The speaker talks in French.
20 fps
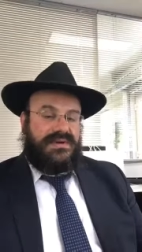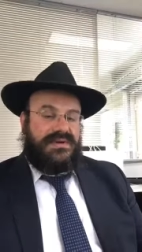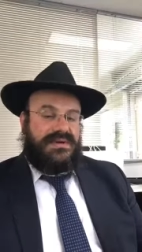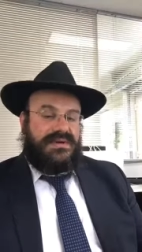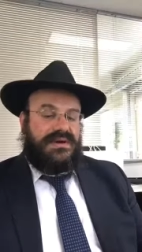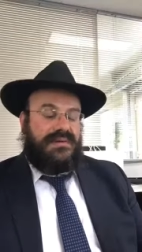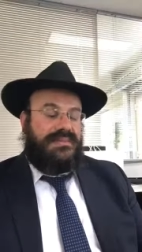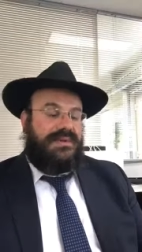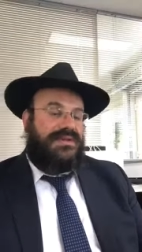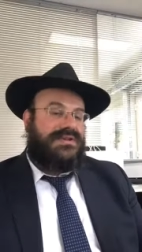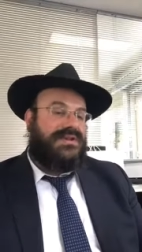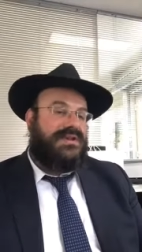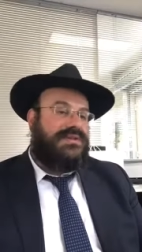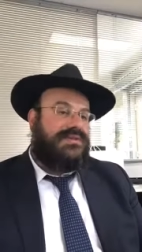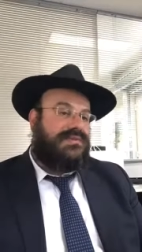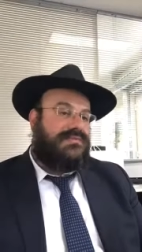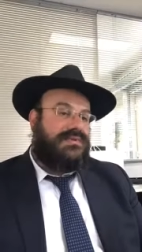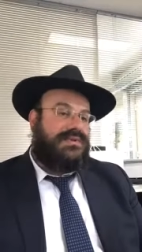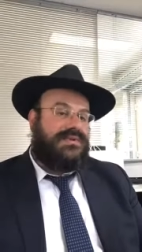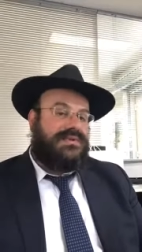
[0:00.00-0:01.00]
La paracha,
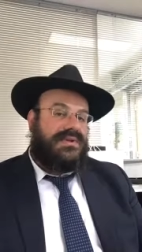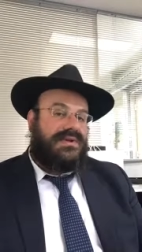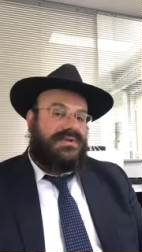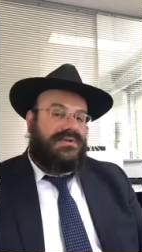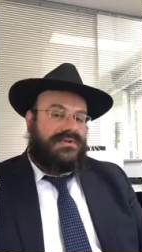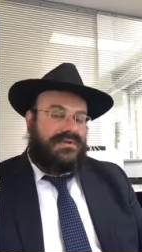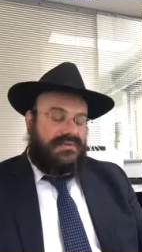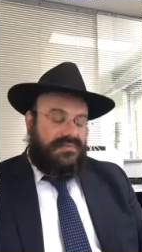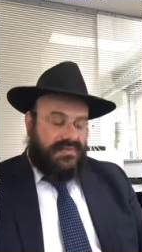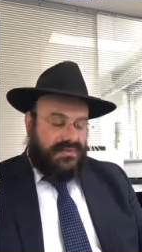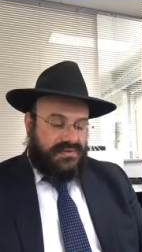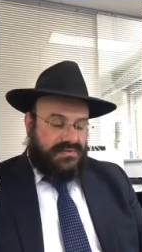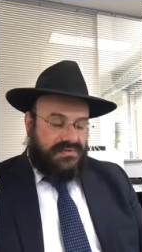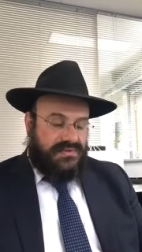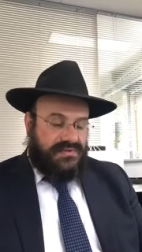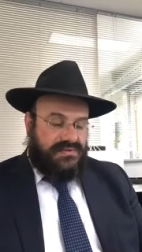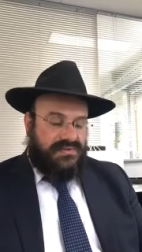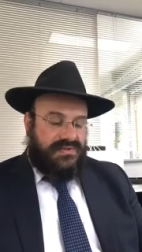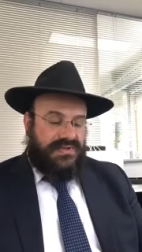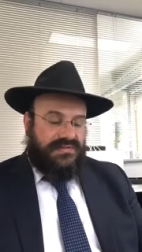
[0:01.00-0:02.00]
elle, commence tout de
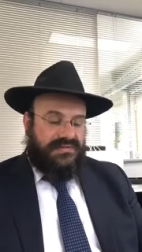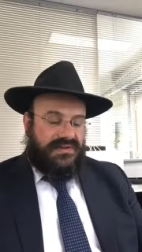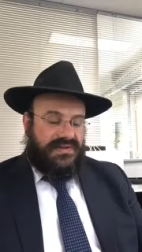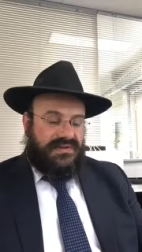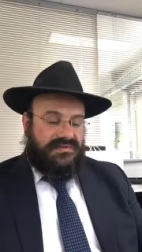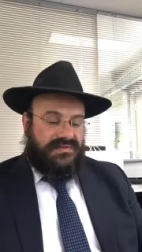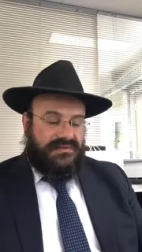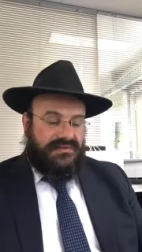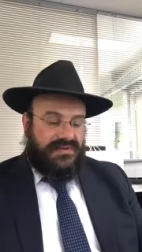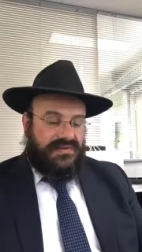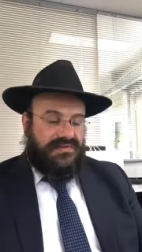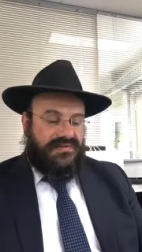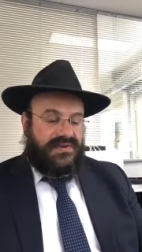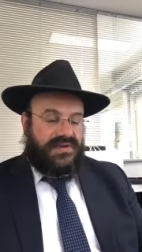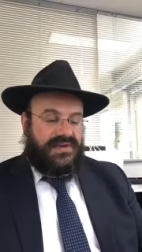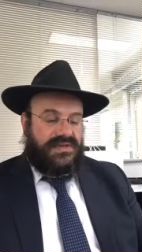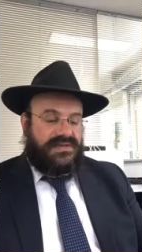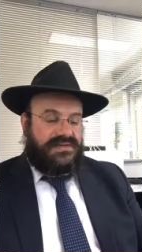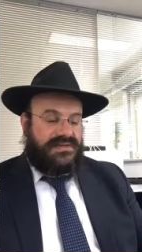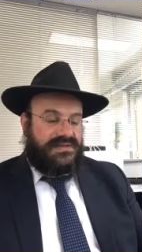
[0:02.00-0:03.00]
suite avec la fameuse
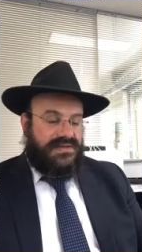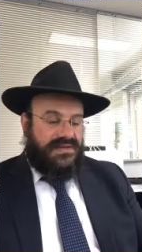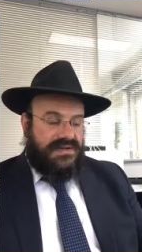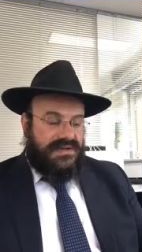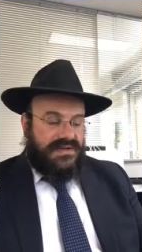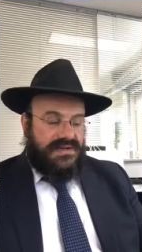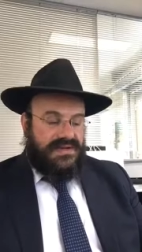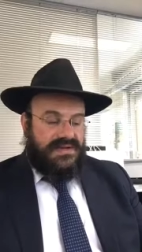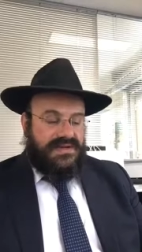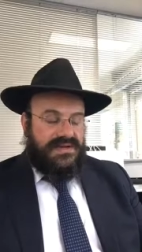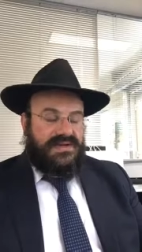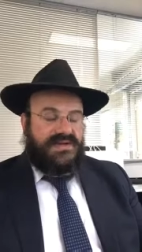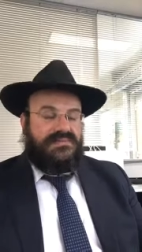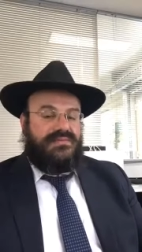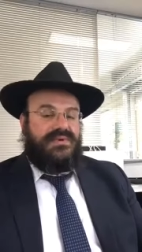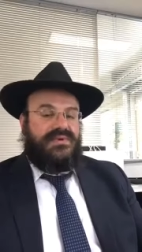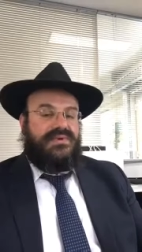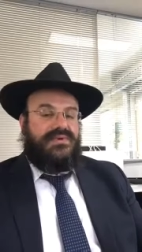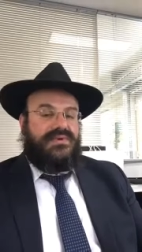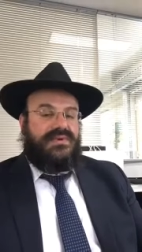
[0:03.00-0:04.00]
phrase « Im
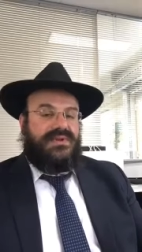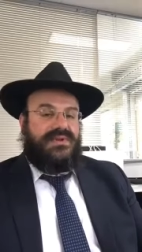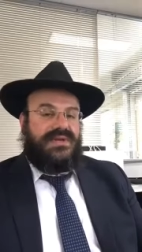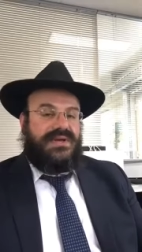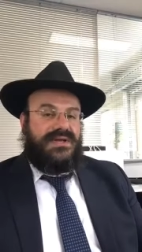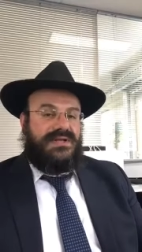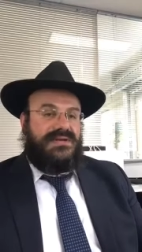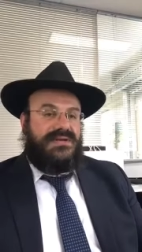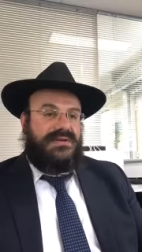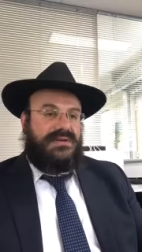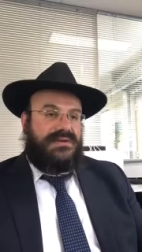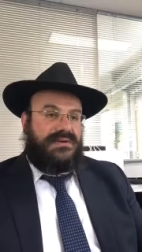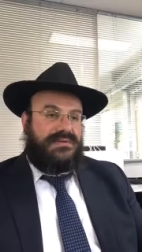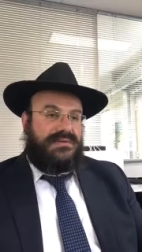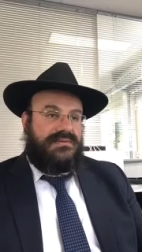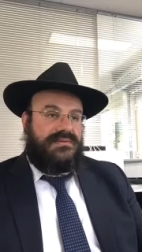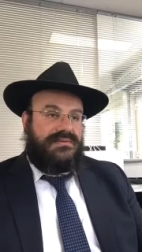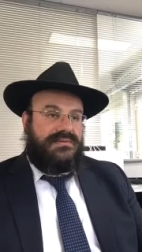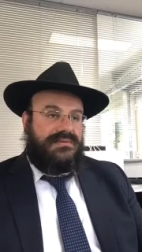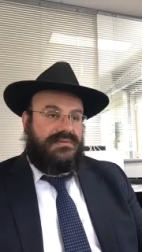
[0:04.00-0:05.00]
Bechukotai
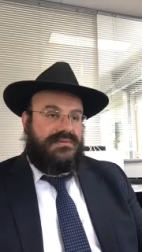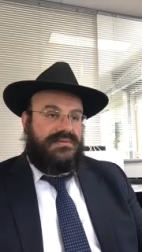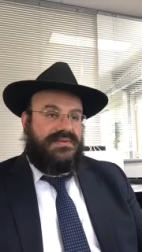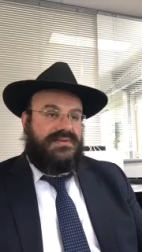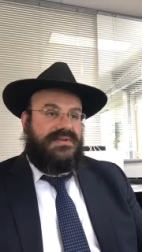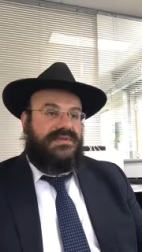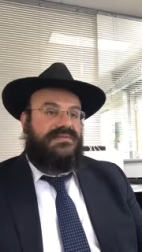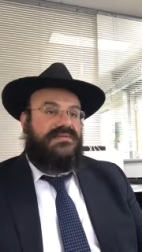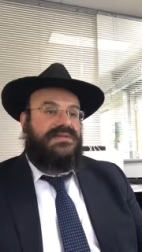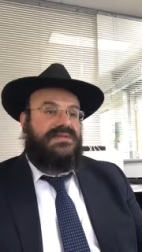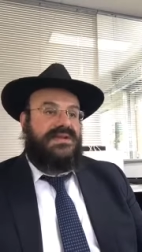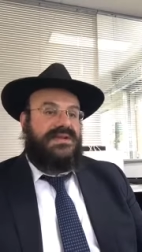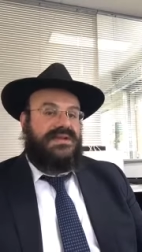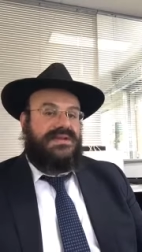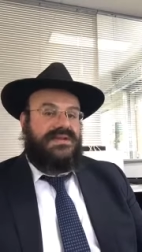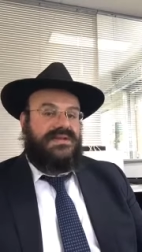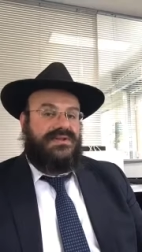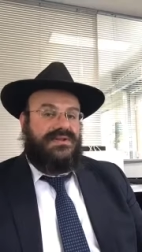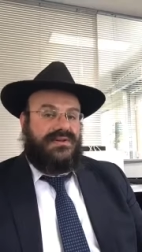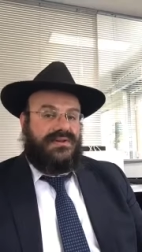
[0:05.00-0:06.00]
si vous allez
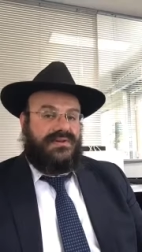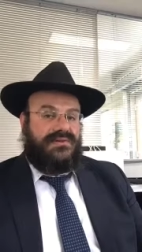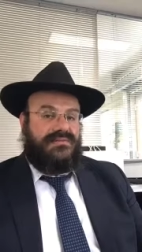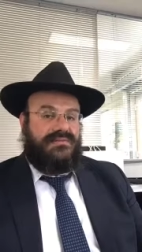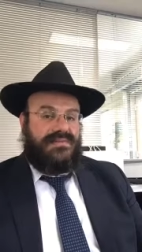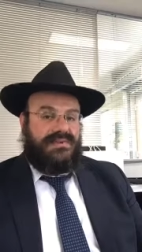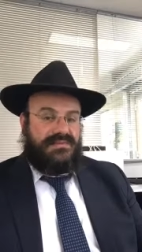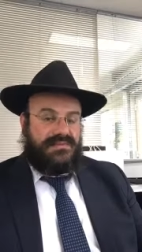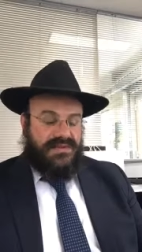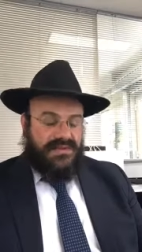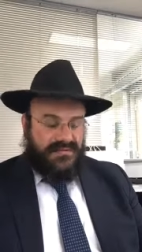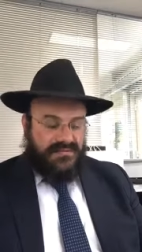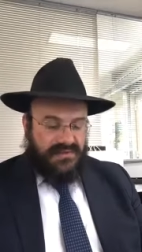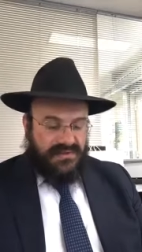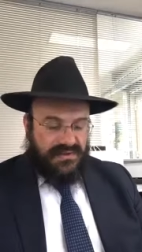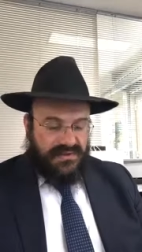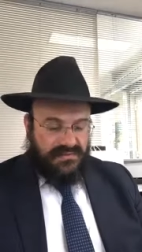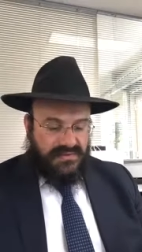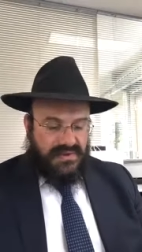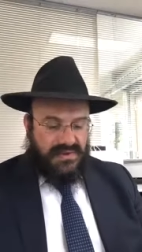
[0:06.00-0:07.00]
dans mes mitzvot,
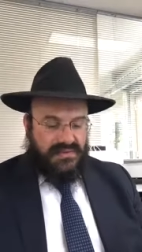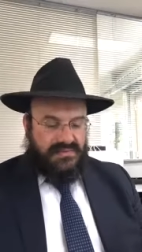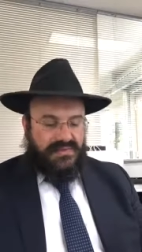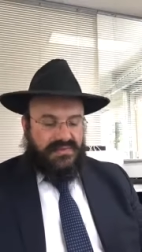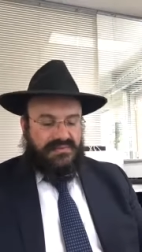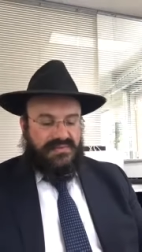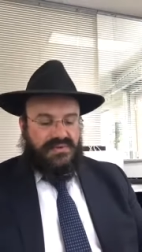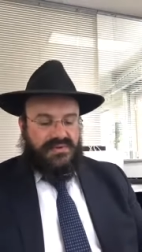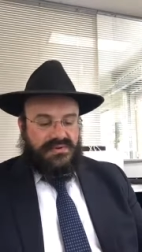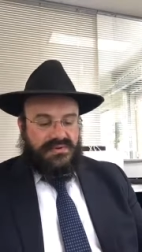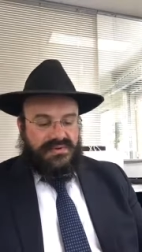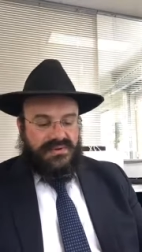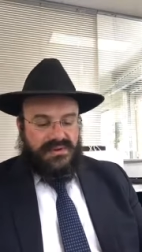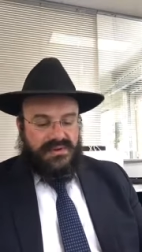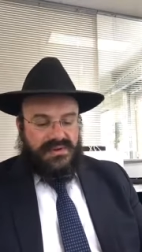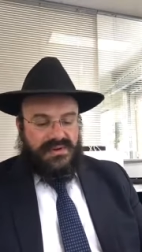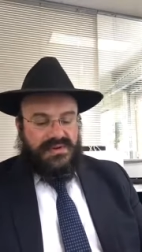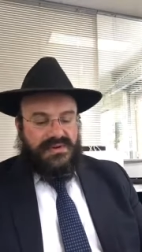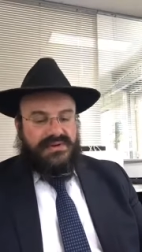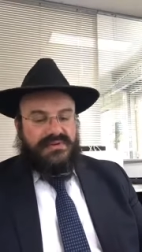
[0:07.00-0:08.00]
dans mes commandements,
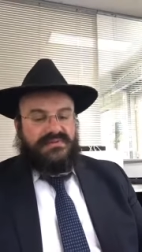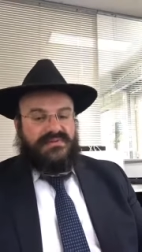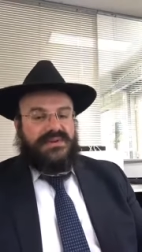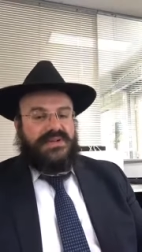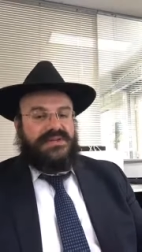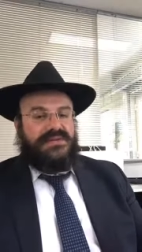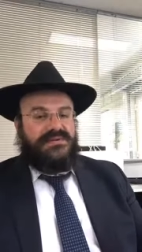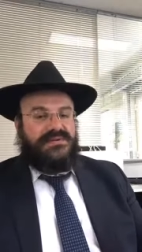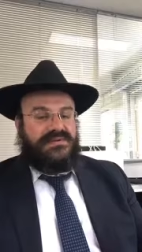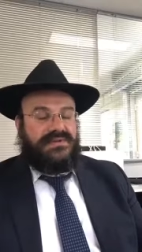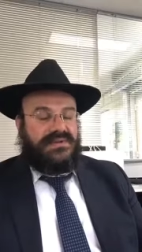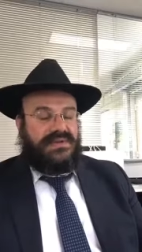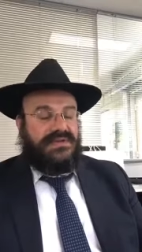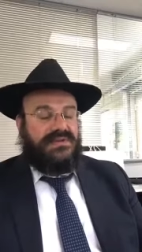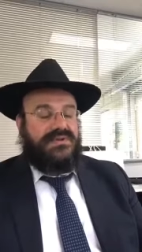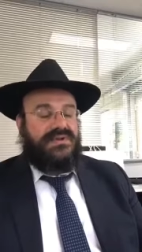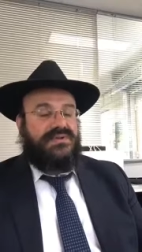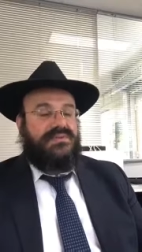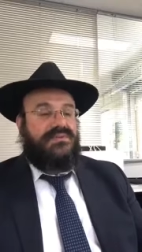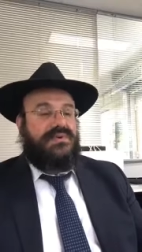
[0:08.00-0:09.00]
vous
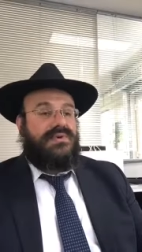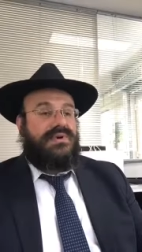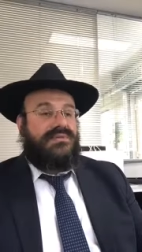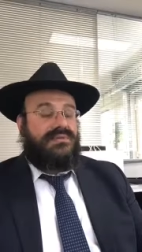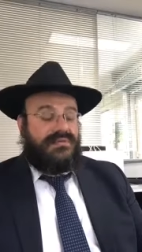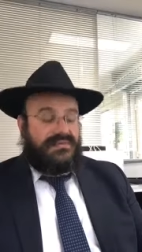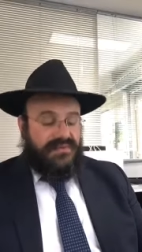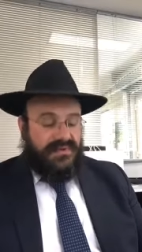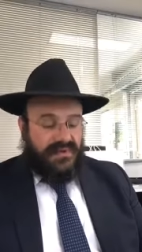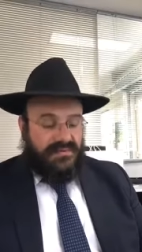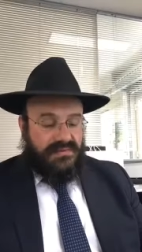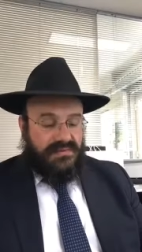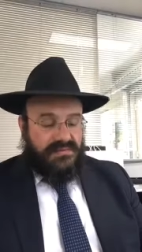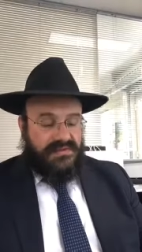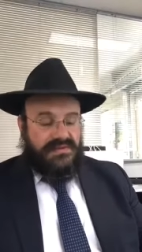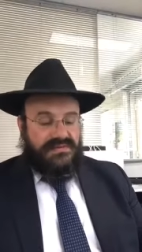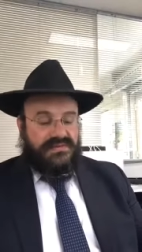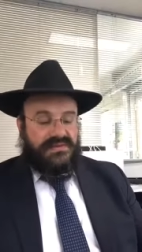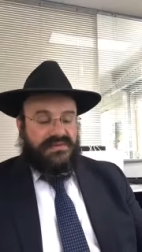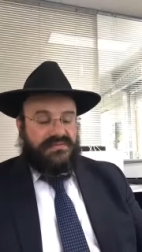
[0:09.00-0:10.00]
ferez mes
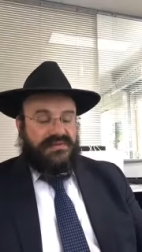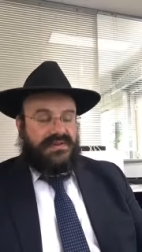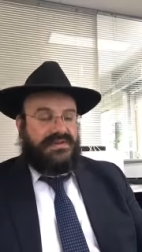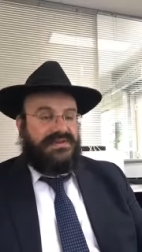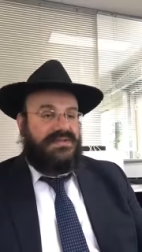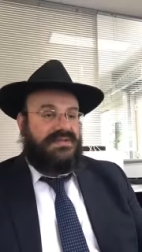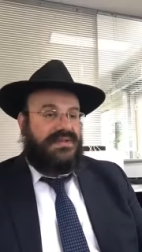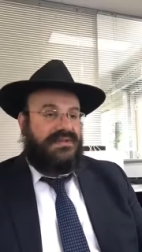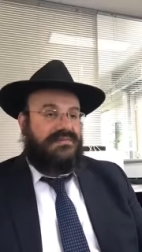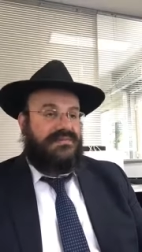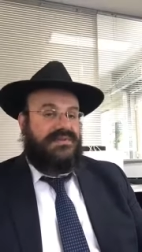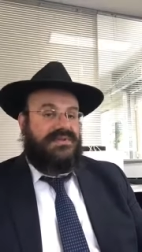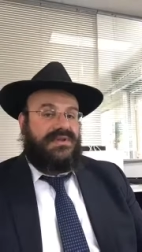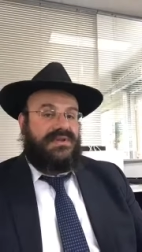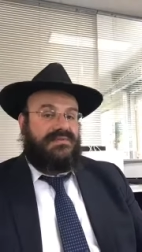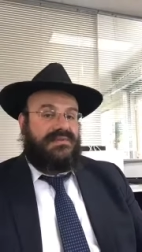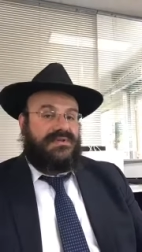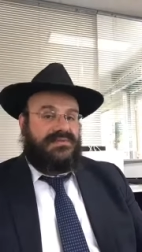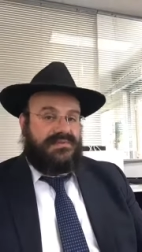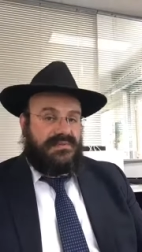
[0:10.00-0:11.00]
mitzvot, à
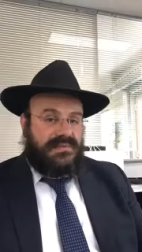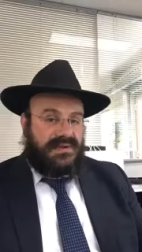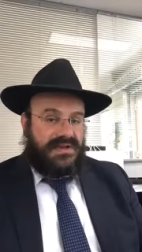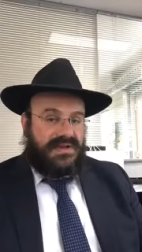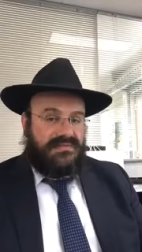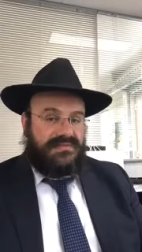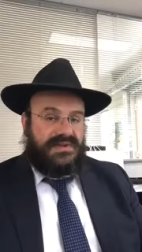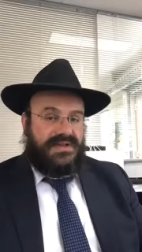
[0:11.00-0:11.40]
ce moment-là,